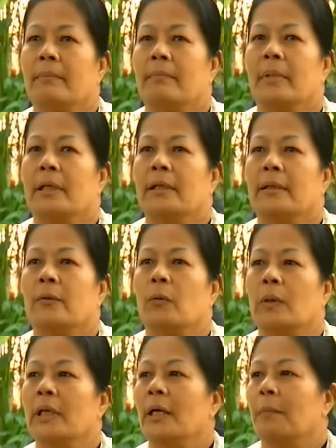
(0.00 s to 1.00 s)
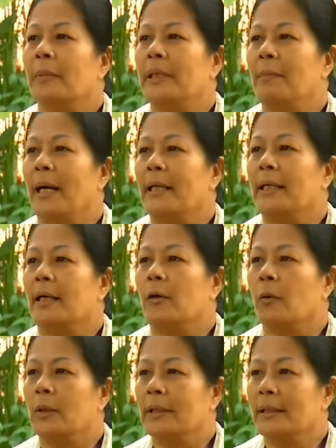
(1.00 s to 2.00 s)
มันถูกเลือกปฏิบัติกับ
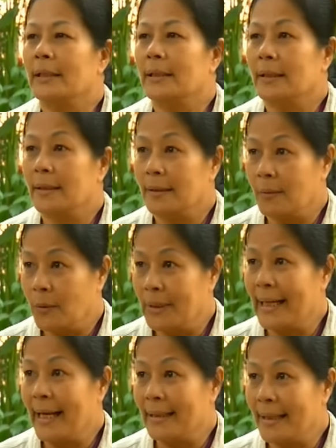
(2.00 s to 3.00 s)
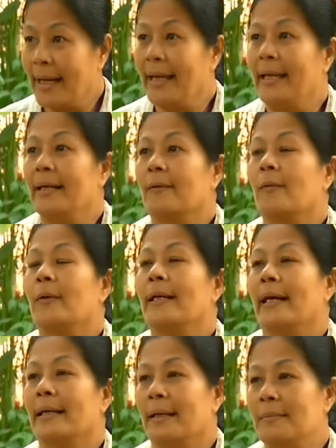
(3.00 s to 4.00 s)
คนคนงานไทยกับคน
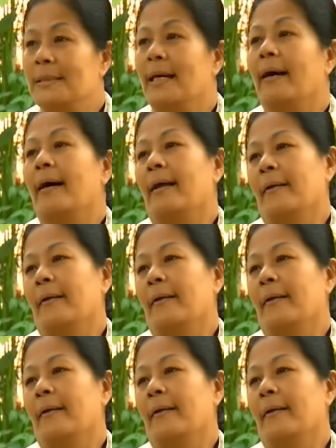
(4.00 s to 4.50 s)
งานข้ามชาติ